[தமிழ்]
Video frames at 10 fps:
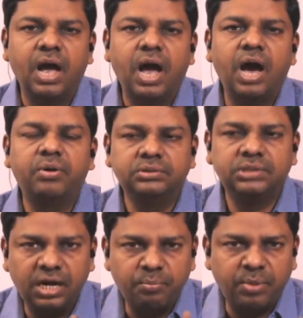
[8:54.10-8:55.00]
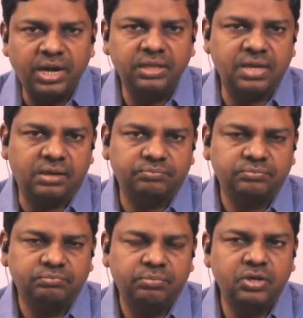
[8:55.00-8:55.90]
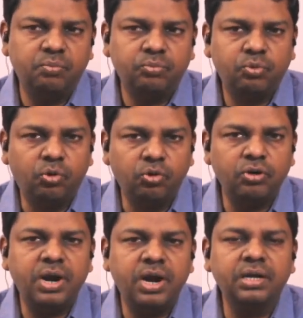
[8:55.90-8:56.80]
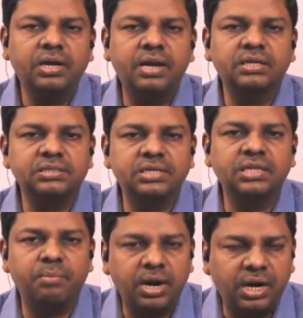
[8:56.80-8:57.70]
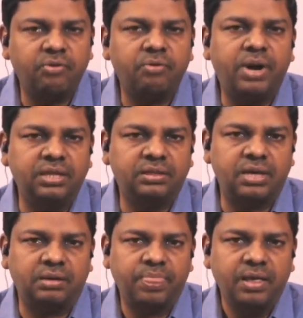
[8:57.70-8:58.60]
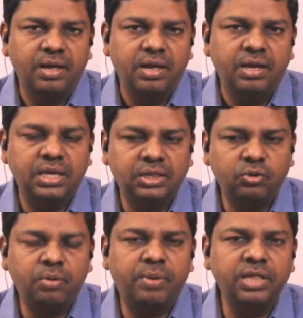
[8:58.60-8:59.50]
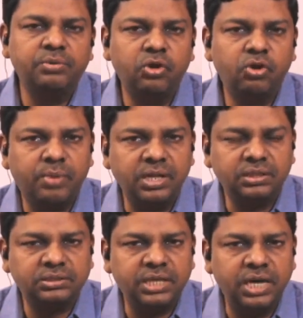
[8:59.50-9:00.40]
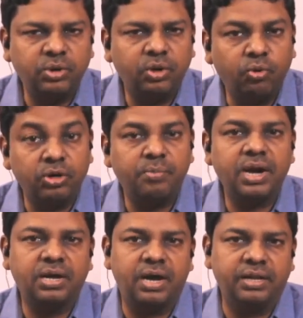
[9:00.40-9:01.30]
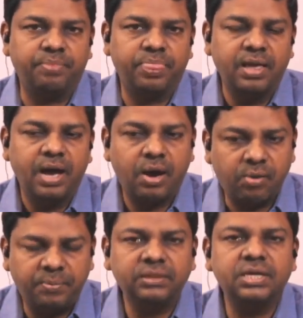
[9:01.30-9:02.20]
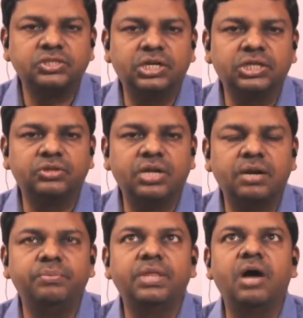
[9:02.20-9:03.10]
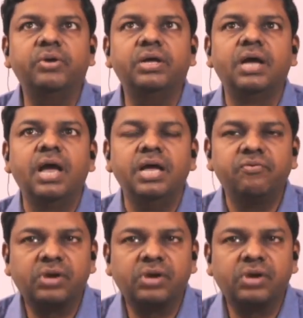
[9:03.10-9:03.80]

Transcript: அவர் ஜனங்களை மன்னித்தார் மிகவும் கொடூரமான காரியத்தை செய்த மக்களை அவர் மன்னித்தார் எந்த ஒரு மனிதனும் இன்னொரு மனிதனுக்கு செய்யக்கூடிய கொடூரமான காரியம் அவர்களை பார்த்து இயேசு என்ன சொன்னார் பிதாவே இவர்கள்